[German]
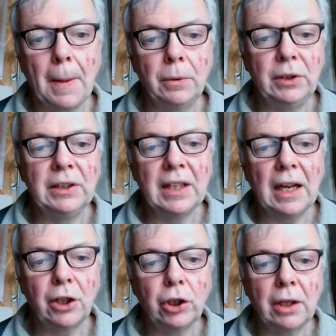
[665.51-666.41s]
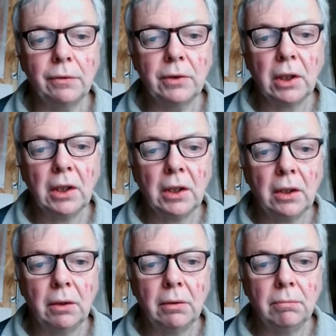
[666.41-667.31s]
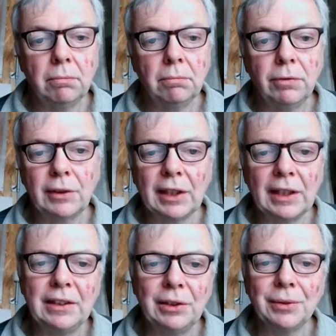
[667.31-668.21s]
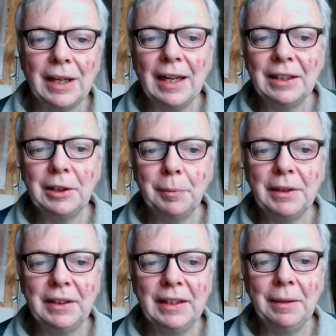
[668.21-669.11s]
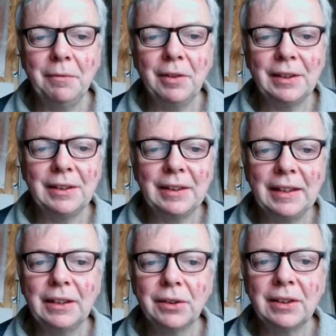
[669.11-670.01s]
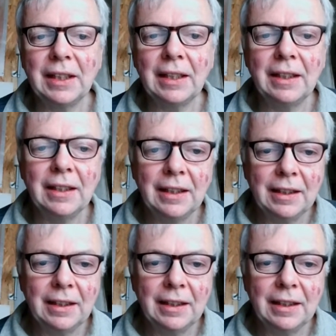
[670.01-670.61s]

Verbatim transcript: Und diese Herrschaft äh, verträgt sich so gar nicht mit dem, was Jesus dann